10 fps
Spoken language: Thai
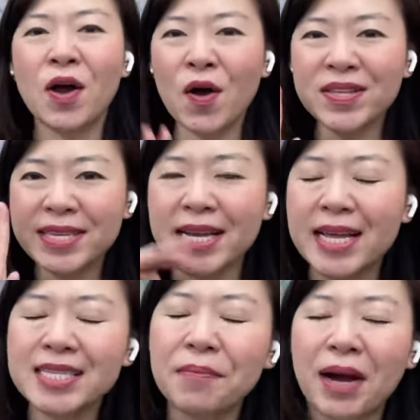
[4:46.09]
ข้อ 4
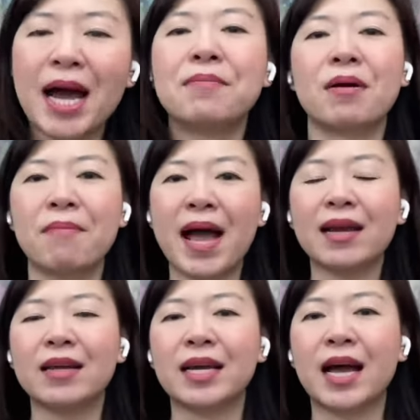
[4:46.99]
นี่สำคัญมากๆ
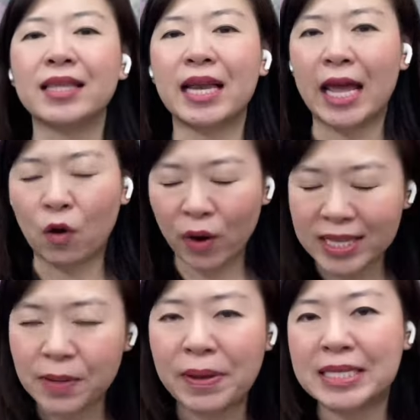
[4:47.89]
เลยนะคะ แต่หลายคนอา
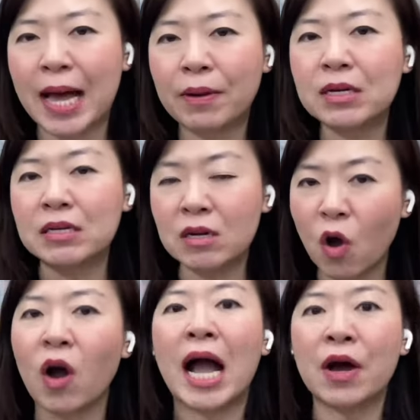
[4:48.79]
จจะไม่ทราบก็คือเรื่อง
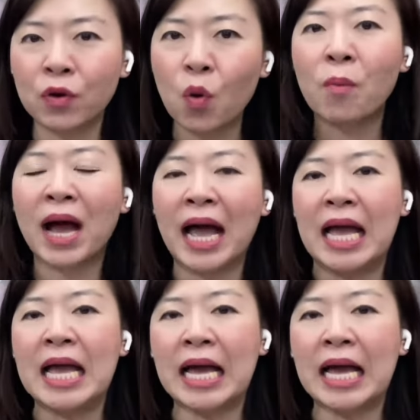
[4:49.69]
ของอารมณ์ค่ะ